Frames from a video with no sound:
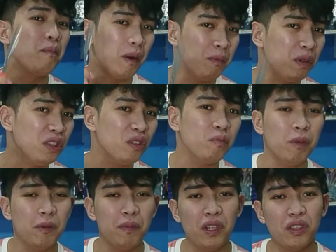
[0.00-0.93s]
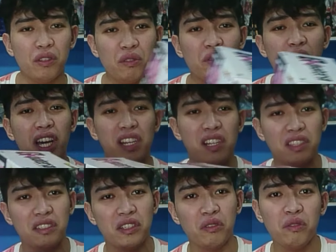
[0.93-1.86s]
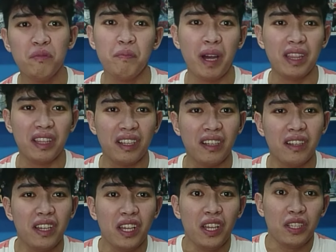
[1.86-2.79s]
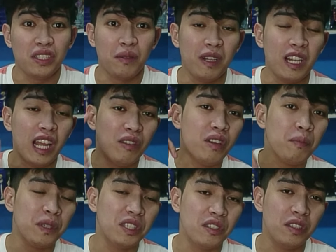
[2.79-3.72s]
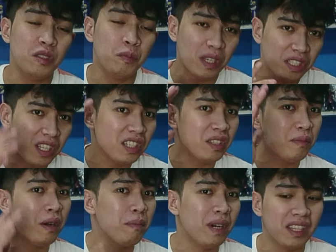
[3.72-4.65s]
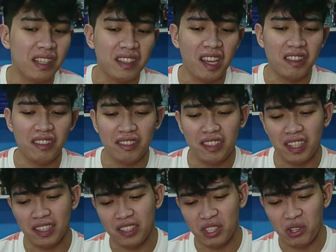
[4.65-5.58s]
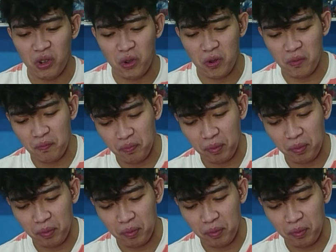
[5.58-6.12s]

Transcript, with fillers: paboritong paborito tong character to nung batang sa lalo na especially sa mga batang 90s diyan. So